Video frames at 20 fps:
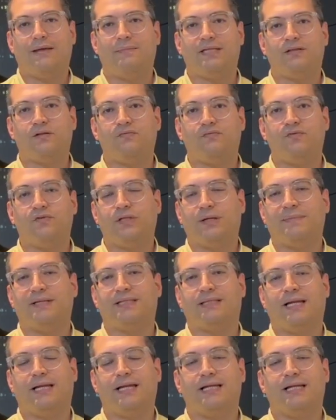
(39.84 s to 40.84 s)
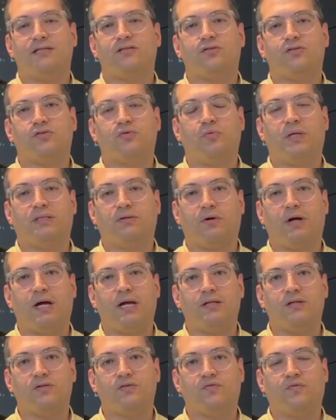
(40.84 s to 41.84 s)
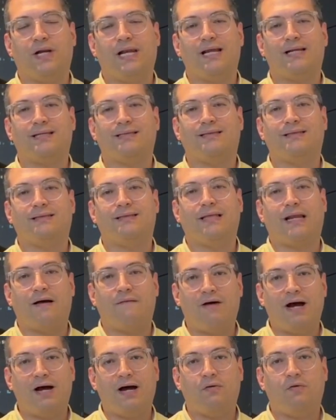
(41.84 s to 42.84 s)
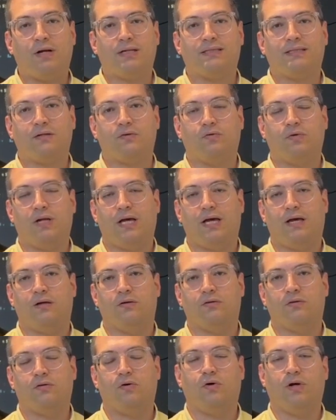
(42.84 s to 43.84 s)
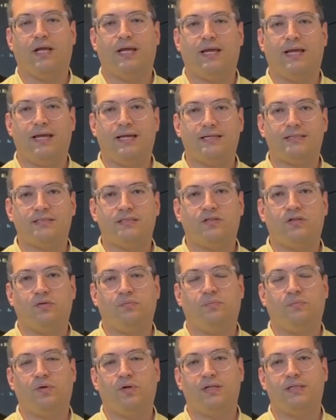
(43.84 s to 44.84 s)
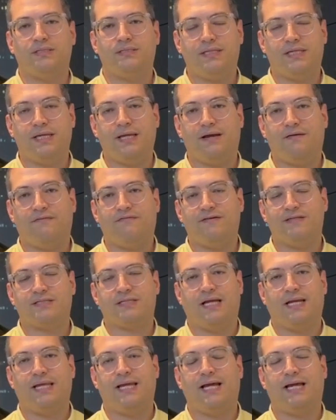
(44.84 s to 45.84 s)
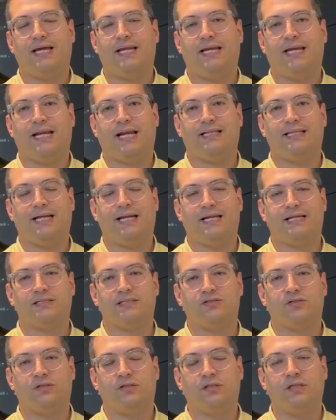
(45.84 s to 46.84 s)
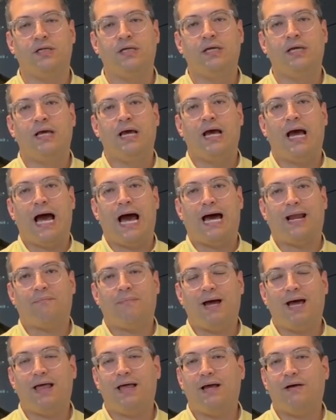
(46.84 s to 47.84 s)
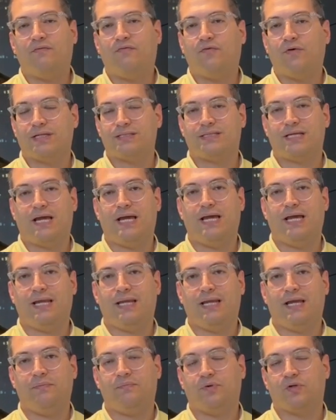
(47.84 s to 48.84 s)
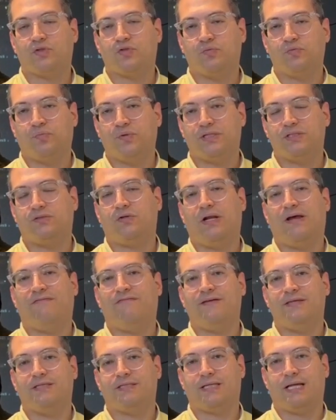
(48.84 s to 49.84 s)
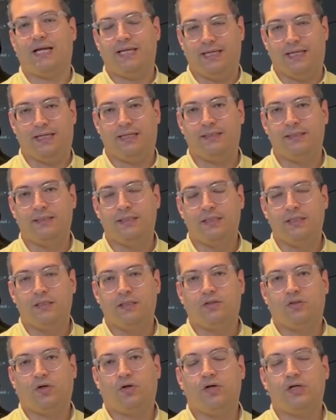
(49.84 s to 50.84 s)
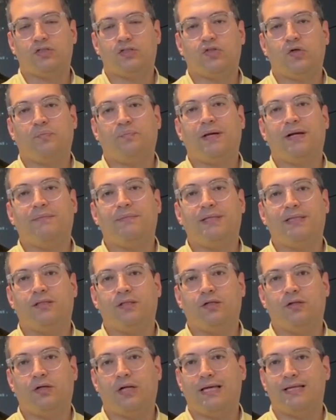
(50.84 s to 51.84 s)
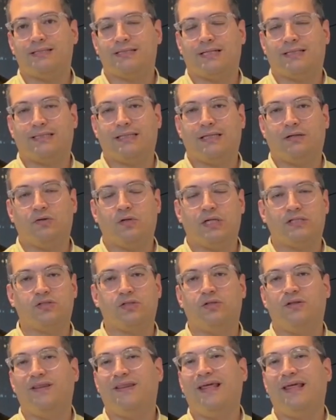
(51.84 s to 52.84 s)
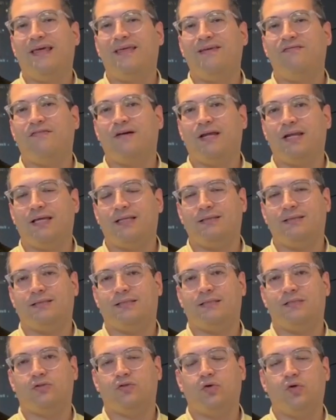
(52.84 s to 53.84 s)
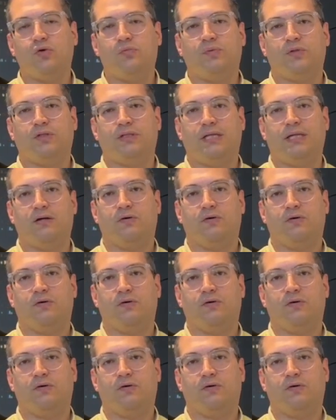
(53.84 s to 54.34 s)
elemento fundamental en estos cuatro años fue el trabajo articulado con Ejército, Policía, Fiscalía General de la Nación, Armada, Fuerza Aérea y por supuesto la Fiscalía. Todo esto permitió la desarticulación de diferentes grupos